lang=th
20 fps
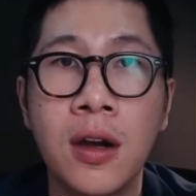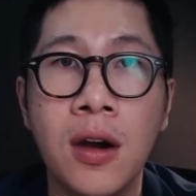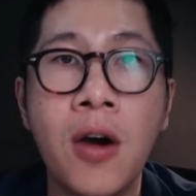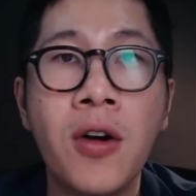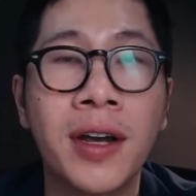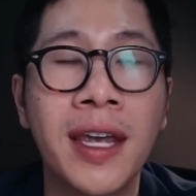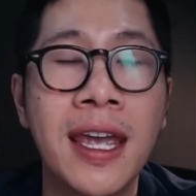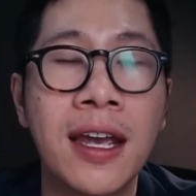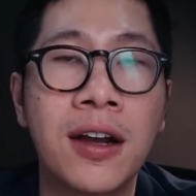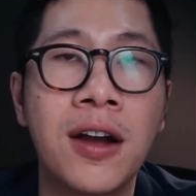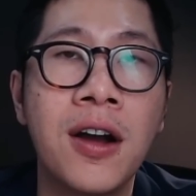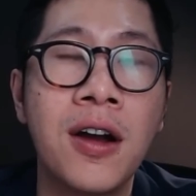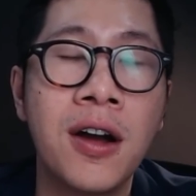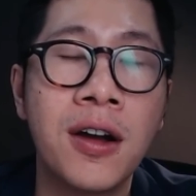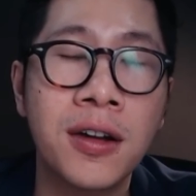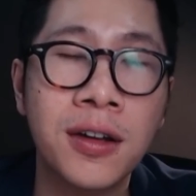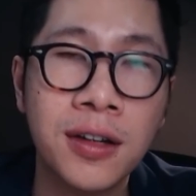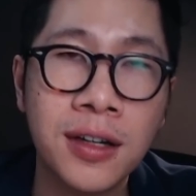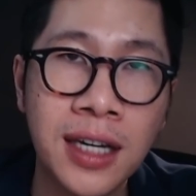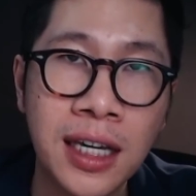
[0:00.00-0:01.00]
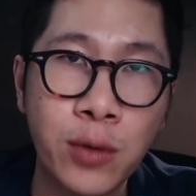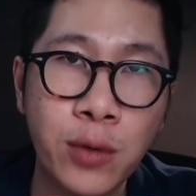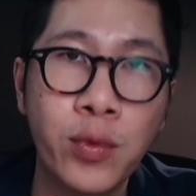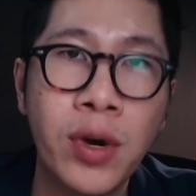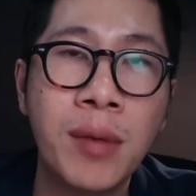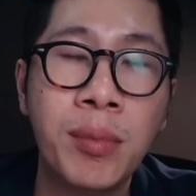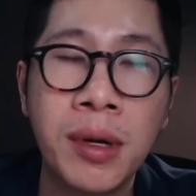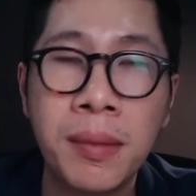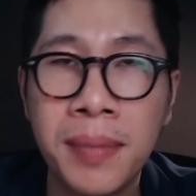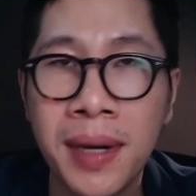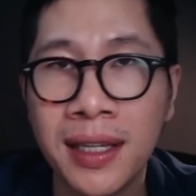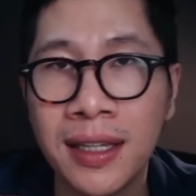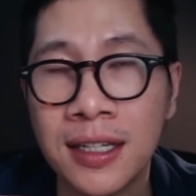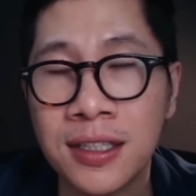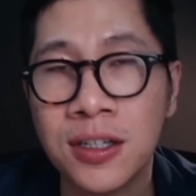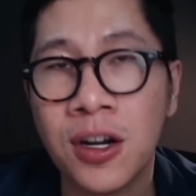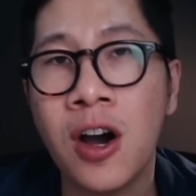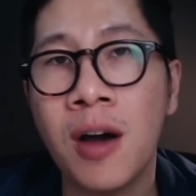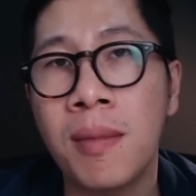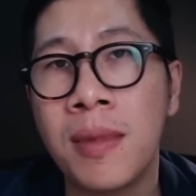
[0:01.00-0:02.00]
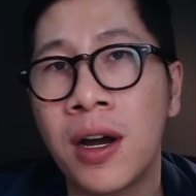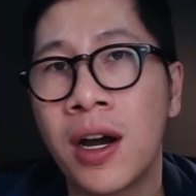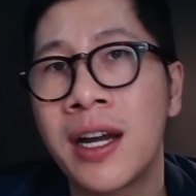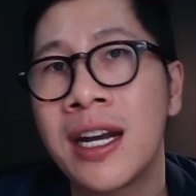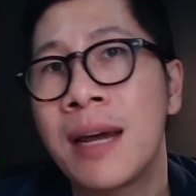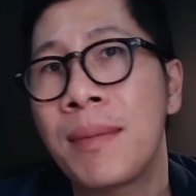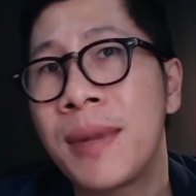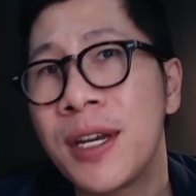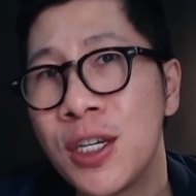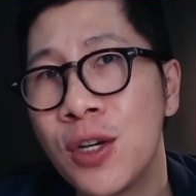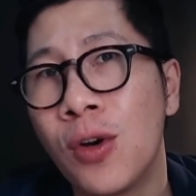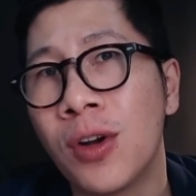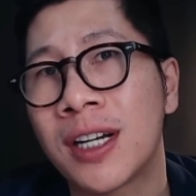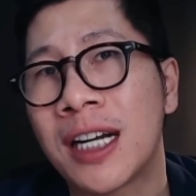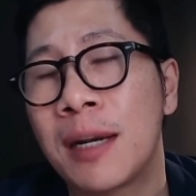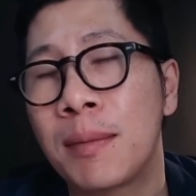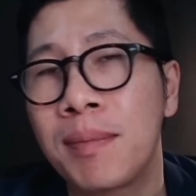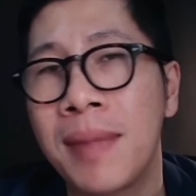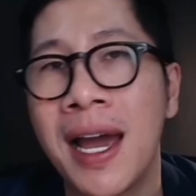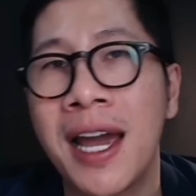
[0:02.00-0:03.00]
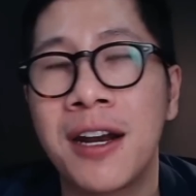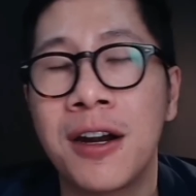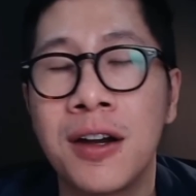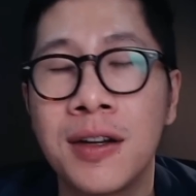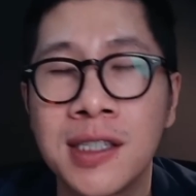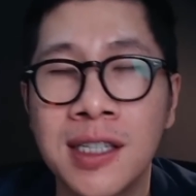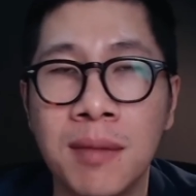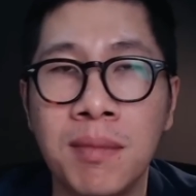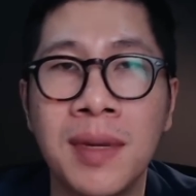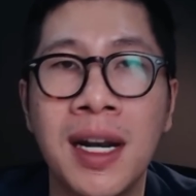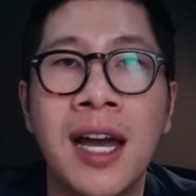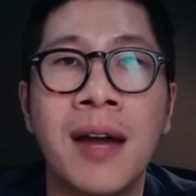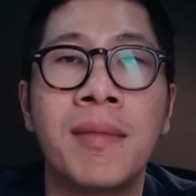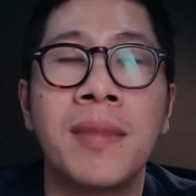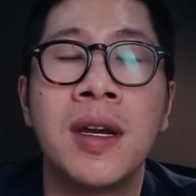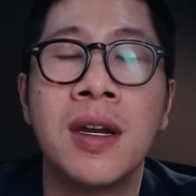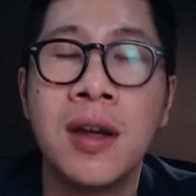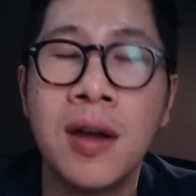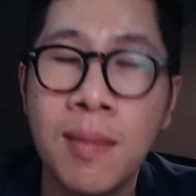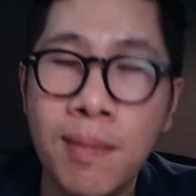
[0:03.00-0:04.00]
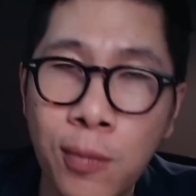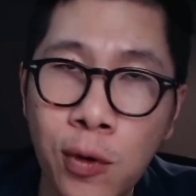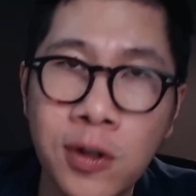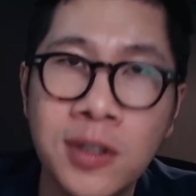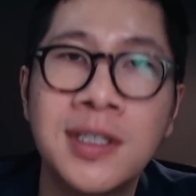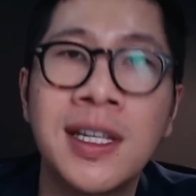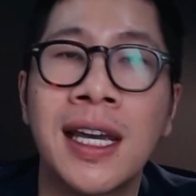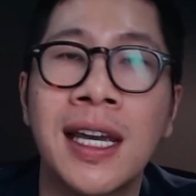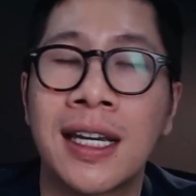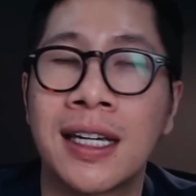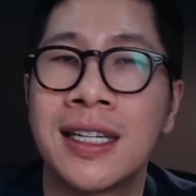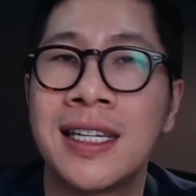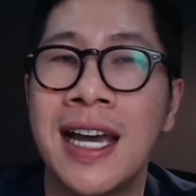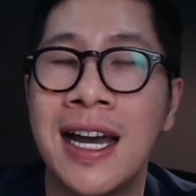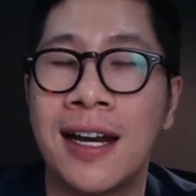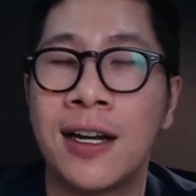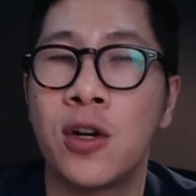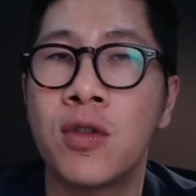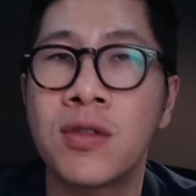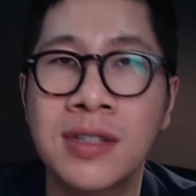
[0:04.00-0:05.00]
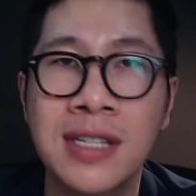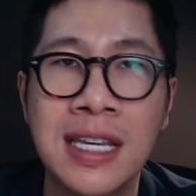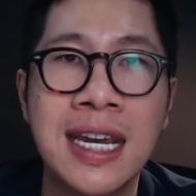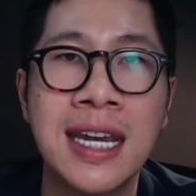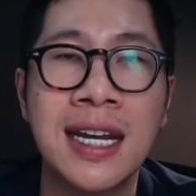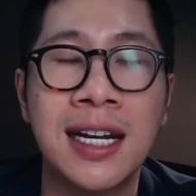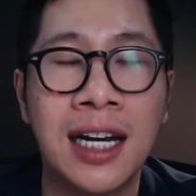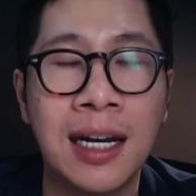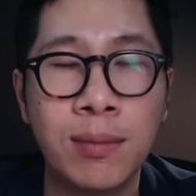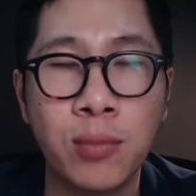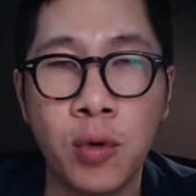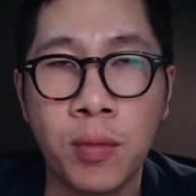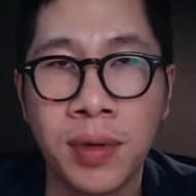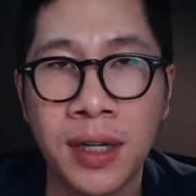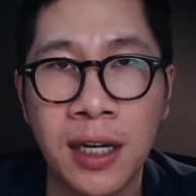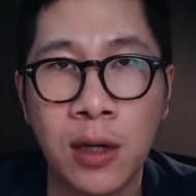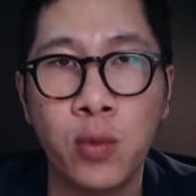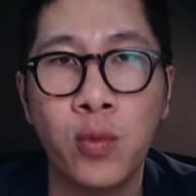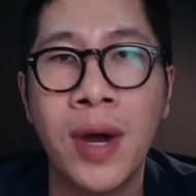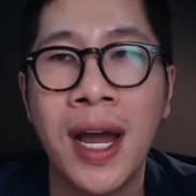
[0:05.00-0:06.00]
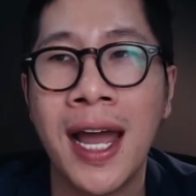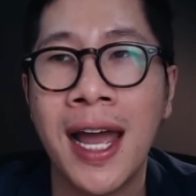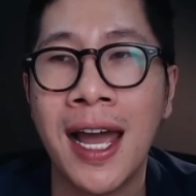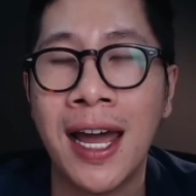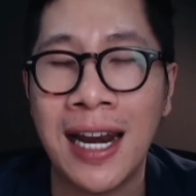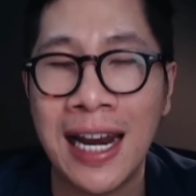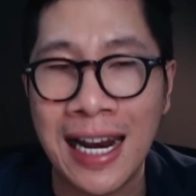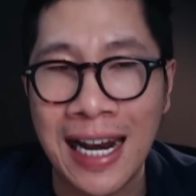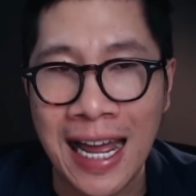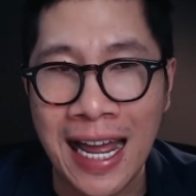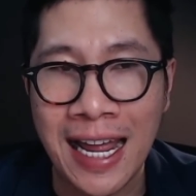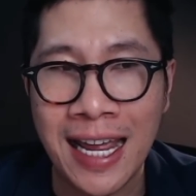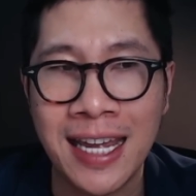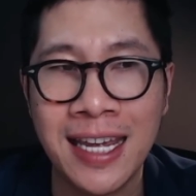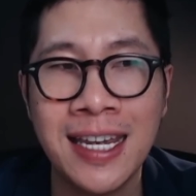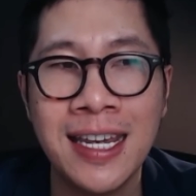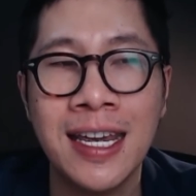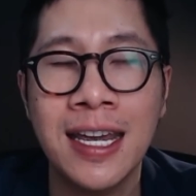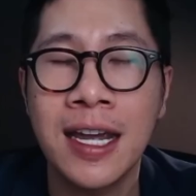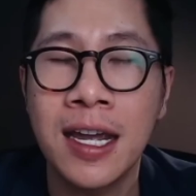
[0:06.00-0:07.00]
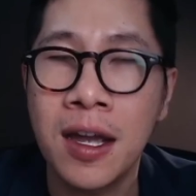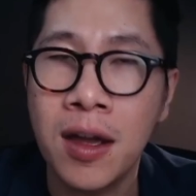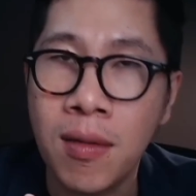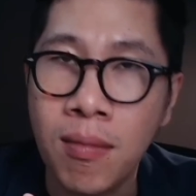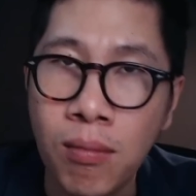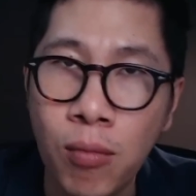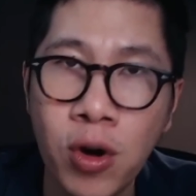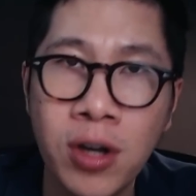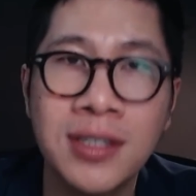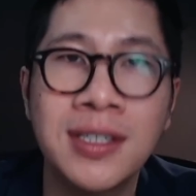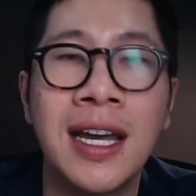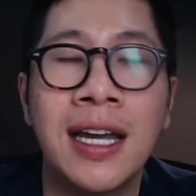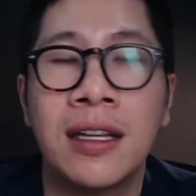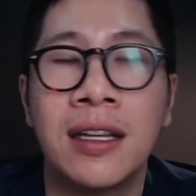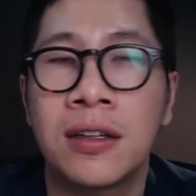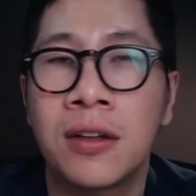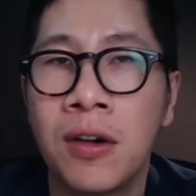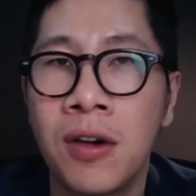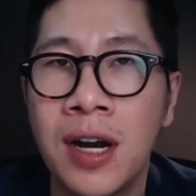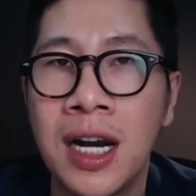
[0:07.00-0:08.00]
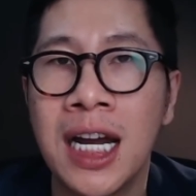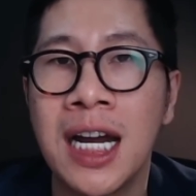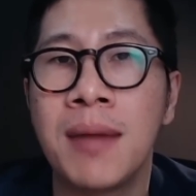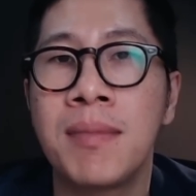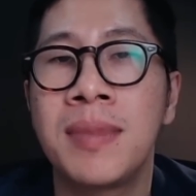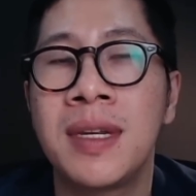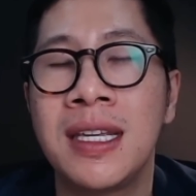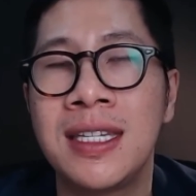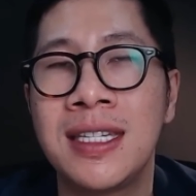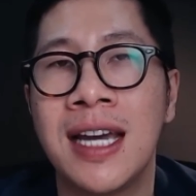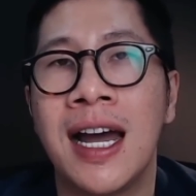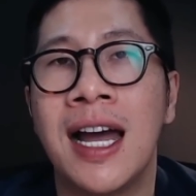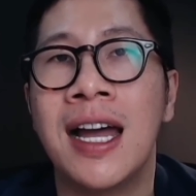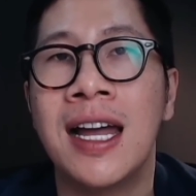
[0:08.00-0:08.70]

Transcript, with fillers: โอเคก็คิดว่าเพื่อนๆจะชอบแล้วก็ได้ประโยชน์กันไปเนาะสำหรับโปรเจกต์อย่างโดซี่นะครับ ผมคิดว่าหลายๆบริษัทก็เริ่มที่จะ